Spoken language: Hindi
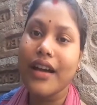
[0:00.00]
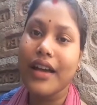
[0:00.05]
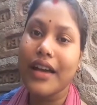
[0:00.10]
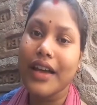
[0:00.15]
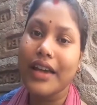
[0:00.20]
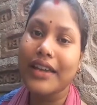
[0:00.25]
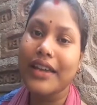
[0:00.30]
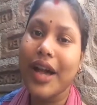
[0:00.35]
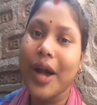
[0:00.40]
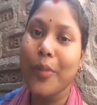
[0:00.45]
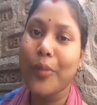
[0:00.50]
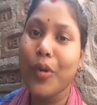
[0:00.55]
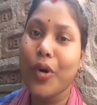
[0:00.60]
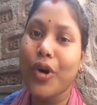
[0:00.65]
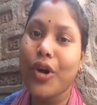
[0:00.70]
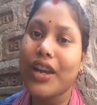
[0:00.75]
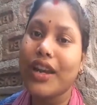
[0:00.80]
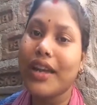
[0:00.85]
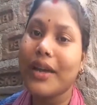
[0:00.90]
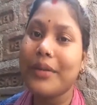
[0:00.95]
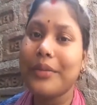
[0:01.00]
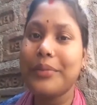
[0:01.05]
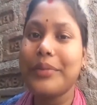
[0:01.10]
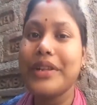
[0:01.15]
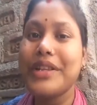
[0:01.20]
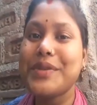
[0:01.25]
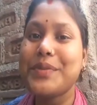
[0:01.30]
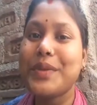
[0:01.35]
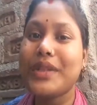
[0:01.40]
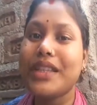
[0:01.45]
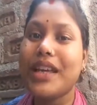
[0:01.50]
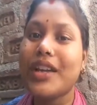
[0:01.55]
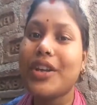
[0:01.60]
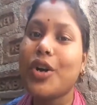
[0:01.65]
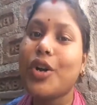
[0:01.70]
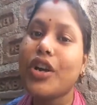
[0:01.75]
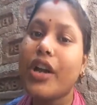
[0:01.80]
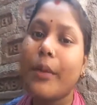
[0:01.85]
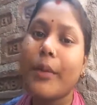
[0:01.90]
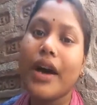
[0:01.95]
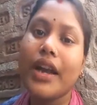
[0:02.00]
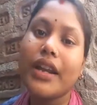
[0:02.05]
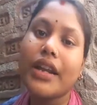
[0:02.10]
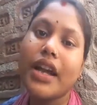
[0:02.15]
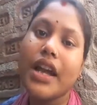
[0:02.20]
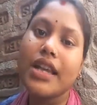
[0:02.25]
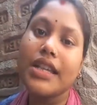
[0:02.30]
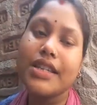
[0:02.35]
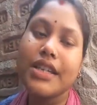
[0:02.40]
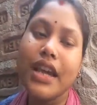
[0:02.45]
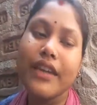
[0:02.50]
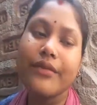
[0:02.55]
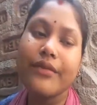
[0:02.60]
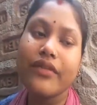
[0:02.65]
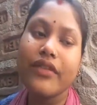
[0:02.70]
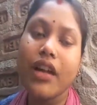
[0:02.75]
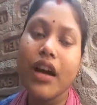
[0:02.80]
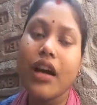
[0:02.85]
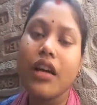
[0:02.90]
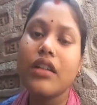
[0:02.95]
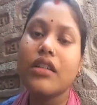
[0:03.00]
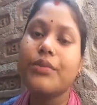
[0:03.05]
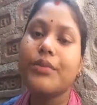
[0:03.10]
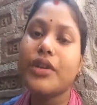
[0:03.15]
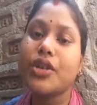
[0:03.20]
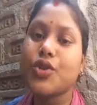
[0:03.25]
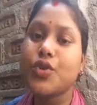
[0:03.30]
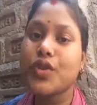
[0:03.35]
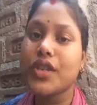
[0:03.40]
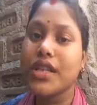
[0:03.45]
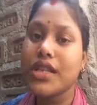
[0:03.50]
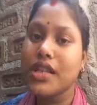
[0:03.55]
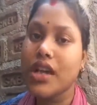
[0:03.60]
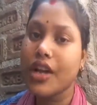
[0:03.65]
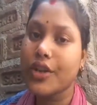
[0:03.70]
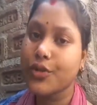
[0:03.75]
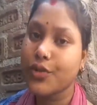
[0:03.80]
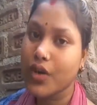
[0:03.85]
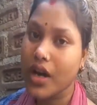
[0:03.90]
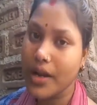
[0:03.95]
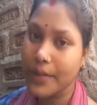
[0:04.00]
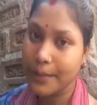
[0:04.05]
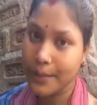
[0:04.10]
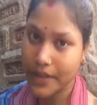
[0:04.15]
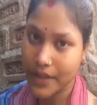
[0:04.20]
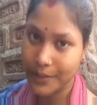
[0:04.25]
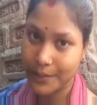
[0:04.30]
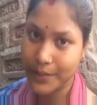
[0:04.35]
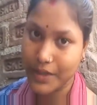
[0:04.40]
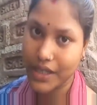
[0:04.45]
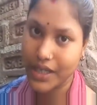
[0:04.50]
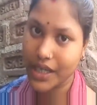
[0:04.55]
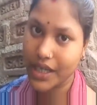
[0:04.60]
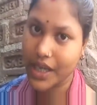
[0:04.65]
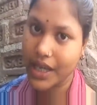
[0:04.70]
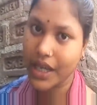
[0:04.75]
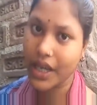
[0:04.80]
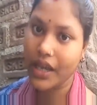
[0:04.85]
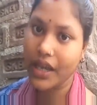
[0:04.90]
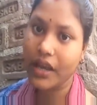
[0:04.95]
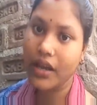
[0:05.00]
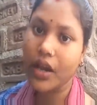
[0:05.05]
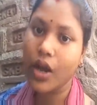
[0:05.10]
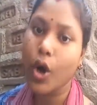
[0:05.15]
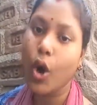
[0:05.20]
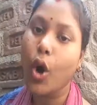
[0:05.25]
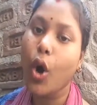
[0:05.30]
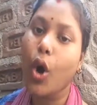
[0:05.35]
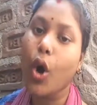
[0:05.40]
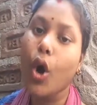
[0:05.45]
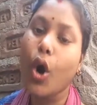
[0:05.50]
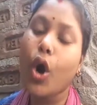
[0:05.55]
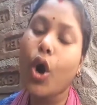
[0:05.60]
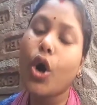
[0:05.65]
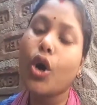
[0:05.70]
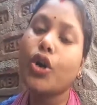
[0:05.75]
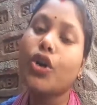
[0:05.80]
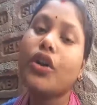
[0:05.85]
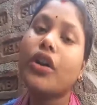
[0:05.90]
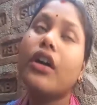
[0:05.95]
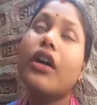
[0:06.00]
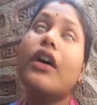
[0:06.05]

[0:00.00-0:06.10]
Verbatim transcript: है क्या मॉल है प्लीज़ बताना और हमारे यहाँ इस टाइम फ़िलहाल परचून की सारी दुकान बंद पड़ी है और